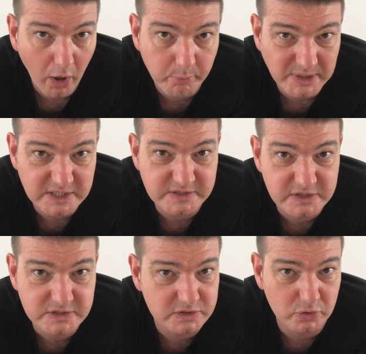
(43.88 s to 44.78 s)
Aber das
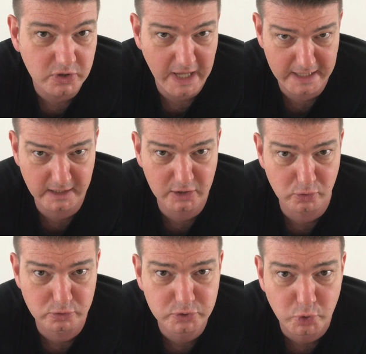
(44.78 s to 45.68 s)
ist doch keine
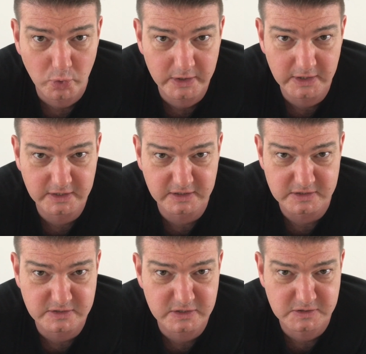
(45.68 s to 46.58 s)
Kultur nicht,
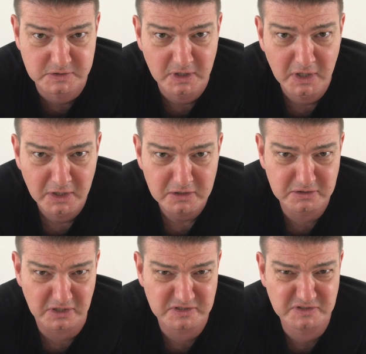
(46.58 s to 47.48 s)
das ist.
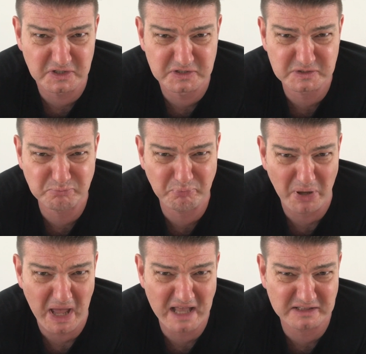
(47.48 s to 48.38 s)
Das ist
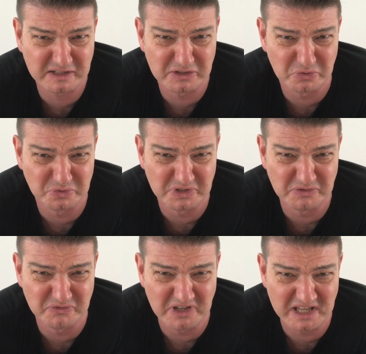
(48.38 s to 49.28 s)
Party- und
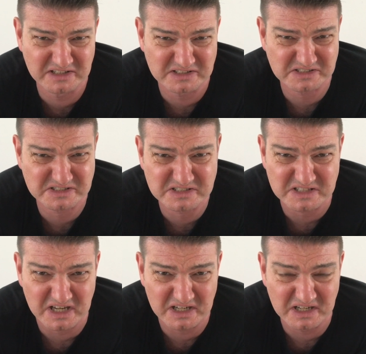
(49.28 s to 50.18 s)

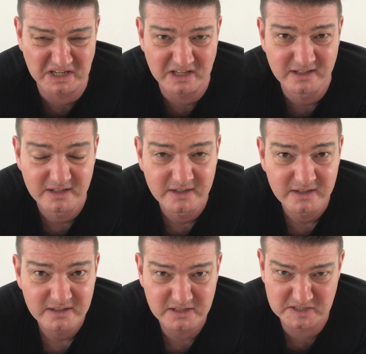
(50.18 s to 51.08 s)
Eventszene.
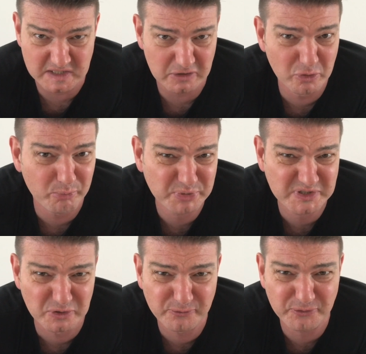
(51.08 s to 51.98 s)
Das sind nur
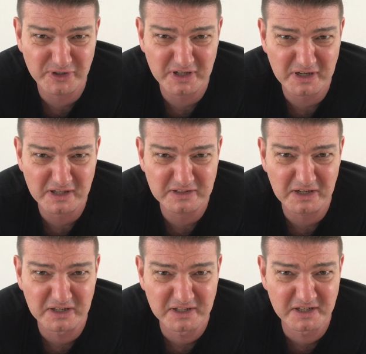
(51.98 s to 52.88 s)
psuffene
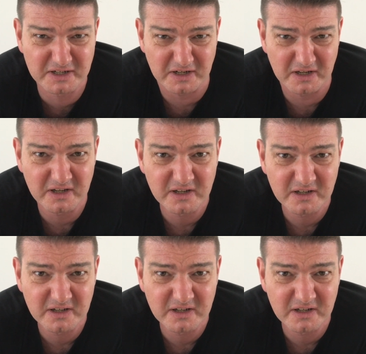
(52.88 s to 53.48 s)
Randalierer.